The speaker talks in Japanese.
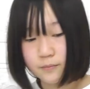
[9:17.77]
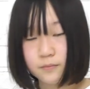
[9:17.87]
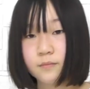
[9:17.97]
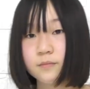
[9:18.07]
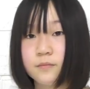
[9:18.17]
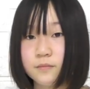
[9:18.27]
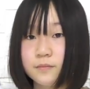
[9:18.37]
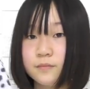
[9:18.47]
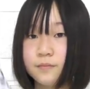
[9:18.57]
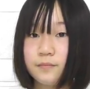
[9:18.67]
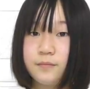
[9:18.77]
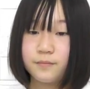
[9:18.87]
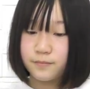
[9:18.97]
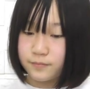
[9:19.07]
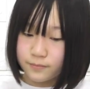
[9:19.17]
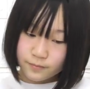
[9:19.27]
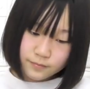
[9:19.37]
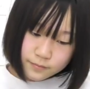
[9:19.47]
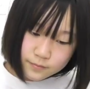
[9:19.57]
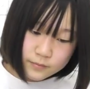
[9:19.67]
はいじゃあ
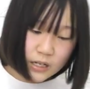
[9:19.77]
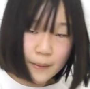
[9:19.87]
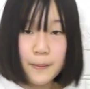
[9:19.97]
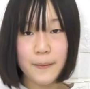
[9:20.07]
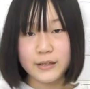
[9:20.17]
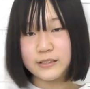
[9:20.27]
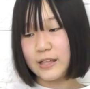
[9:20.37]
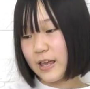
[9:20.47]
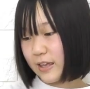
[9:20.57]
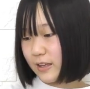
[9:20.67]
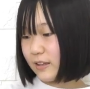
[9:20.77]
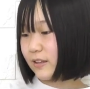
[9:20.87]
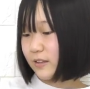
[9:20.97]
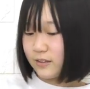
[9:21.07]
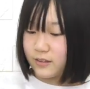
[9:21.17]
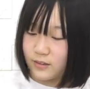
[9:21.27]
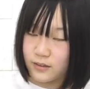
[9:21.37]
ちょっと並べますねはい